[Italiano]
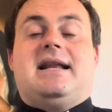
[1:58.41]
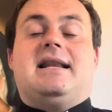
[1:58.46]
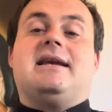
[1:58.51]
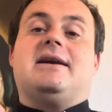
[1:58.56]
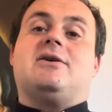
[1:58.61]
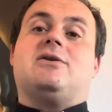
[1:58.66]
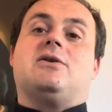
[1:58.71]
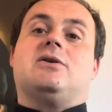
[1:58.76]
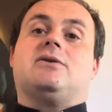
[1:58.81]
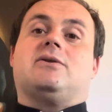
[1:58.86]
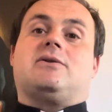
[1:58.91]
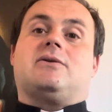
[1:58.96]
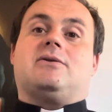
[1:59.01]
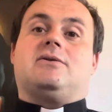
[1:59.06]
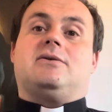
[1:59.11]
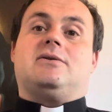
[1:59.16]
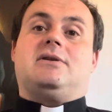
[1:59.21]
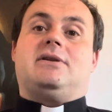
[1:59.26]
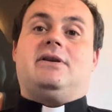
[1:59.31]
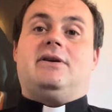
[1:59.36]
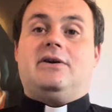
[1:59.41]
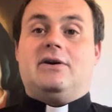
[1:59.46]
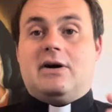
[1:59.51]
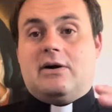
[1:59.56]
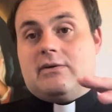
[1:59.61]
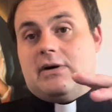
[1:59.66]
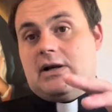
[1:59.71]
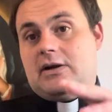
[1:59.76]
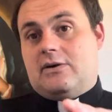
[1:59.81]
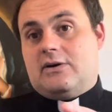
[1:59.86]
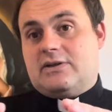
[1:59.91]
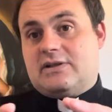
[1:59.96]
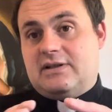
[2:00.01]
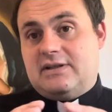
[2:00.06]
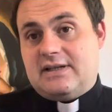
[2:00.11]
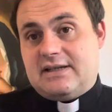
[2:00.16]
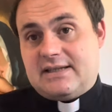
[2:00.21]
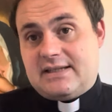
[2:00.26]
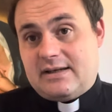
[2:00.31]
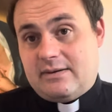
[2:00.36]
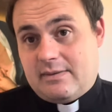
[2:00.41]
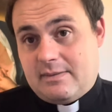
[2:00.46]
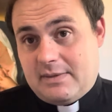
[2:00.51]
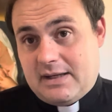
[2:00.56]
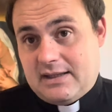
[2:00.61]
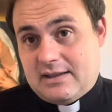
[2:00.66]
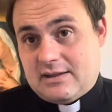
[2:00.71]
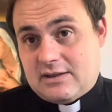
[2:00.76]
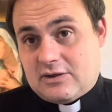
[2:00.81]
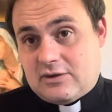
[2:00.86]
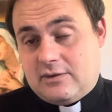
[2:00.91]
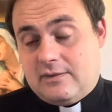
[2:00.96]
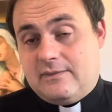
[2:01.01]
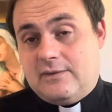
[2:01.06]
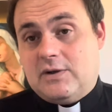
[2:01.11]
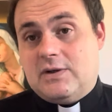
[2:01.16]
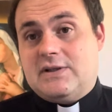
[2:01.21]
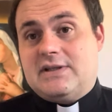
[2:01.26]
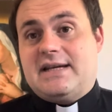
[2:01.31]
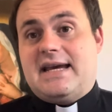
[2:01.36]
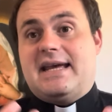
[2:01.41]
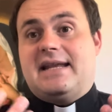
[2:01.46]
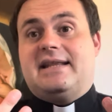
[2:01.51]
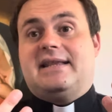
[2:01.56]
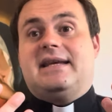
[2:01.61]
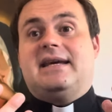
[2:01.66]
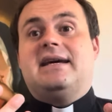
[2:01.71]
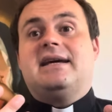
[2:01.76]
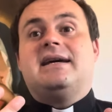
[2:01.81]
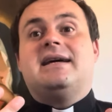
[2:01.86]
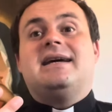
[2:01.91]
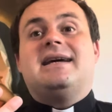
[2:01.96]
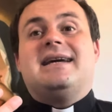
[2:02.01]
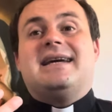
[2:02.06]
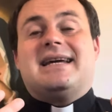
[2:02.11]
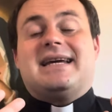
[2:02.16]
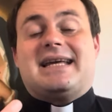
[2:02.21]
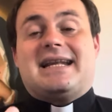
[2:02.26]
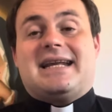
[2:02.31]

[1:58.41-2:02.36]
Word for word: L'incontro con Dio è qualcosa di estremamente sconvolgente che